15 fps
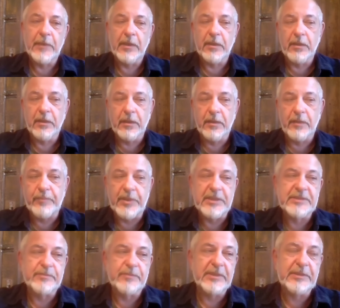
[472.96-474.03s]
э,
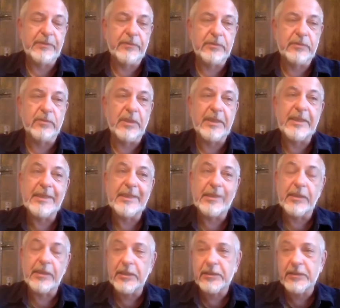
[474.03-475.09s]
пересматривать. И,
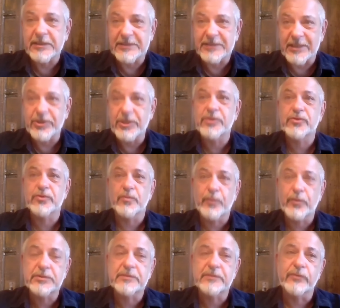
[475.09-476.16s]
и это означает, что
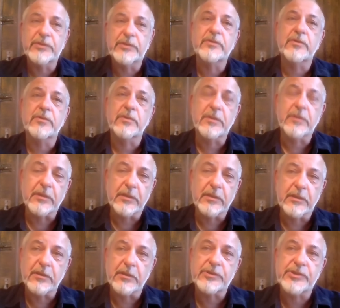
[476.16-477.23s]
просто вот этот
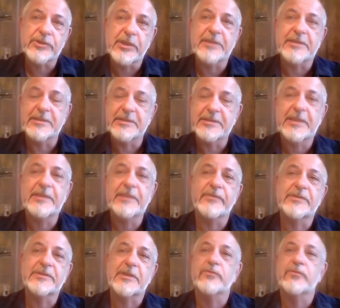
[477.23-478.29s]
э, железный
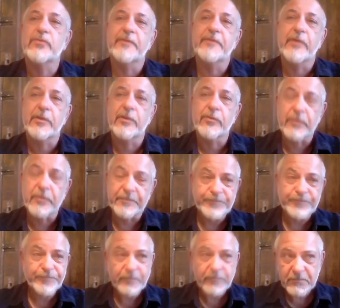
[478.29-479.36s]
занавес, который вокруг
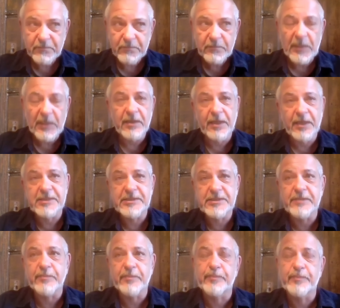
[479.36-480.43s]

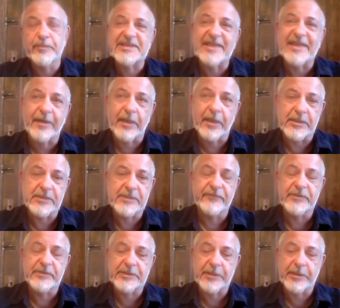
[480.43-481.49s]
России постарались
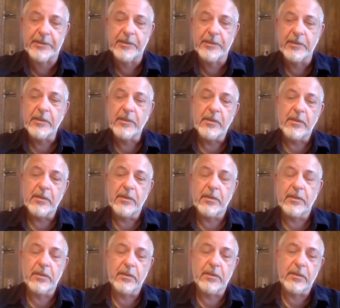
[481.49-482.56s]
выстроить
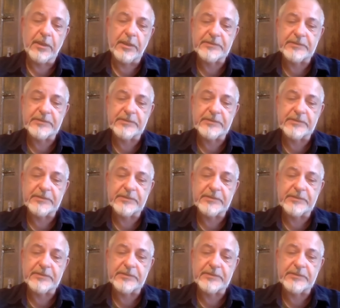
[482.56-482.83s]
Э,